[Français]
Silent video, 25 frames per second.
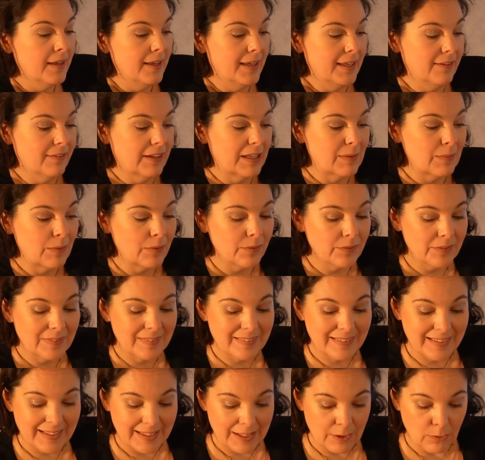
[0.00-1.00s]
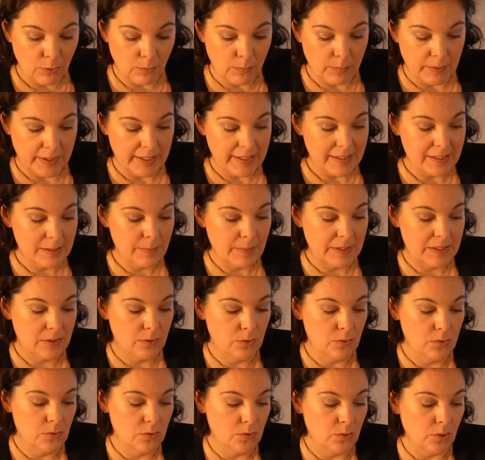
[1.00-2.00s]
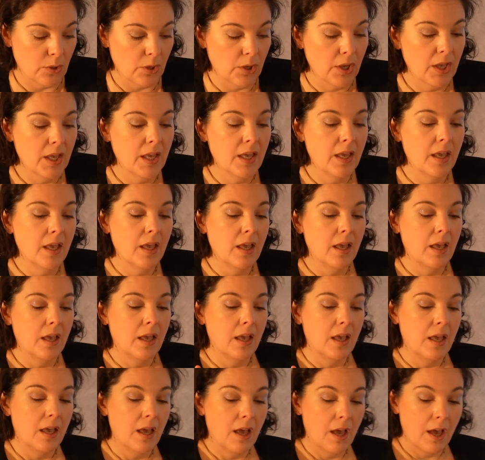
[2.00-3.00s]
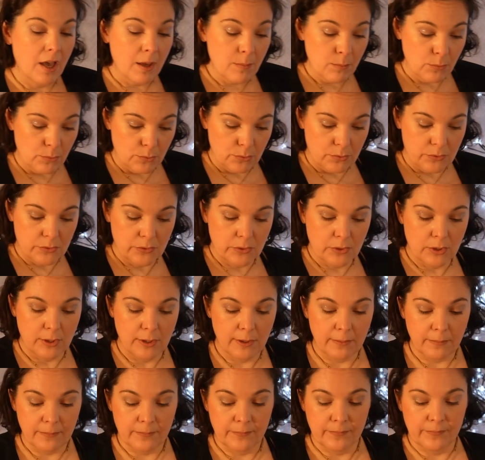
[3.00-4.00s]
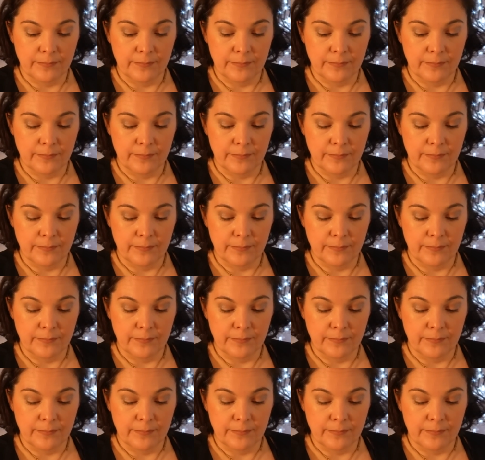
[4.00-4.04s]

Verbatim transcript: est vraiment très complexe parce que sur un muscle,